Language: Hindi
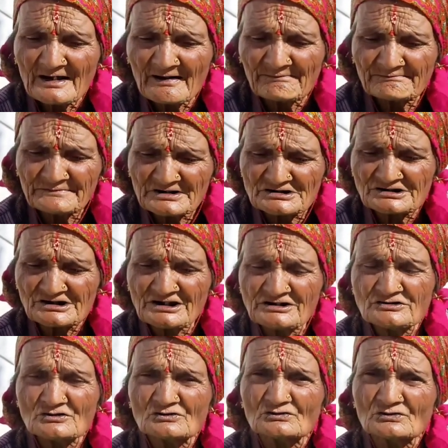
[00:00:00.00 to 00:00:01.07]
अपने
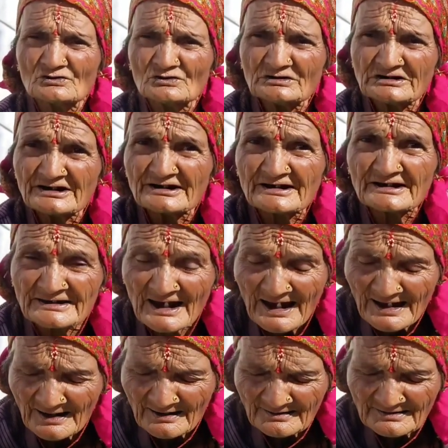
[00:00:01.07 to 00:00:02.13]
सैनिकों को ले गया
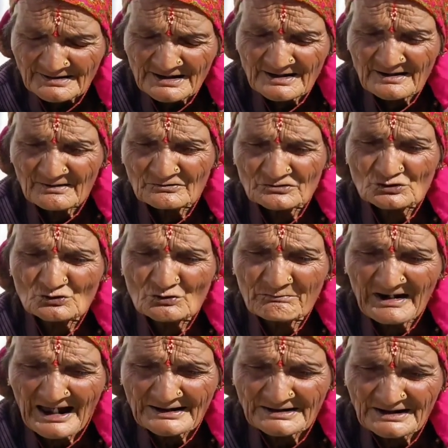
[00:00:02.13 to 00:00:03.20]
उसको
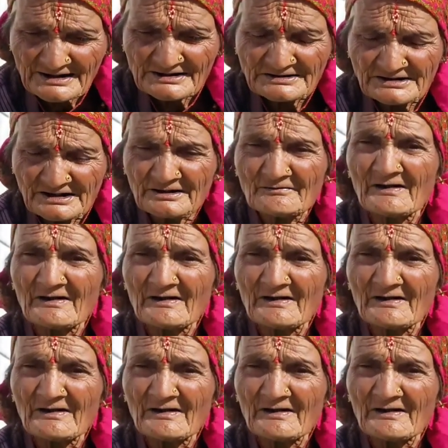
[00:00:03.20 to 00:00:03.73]
मारने के लिए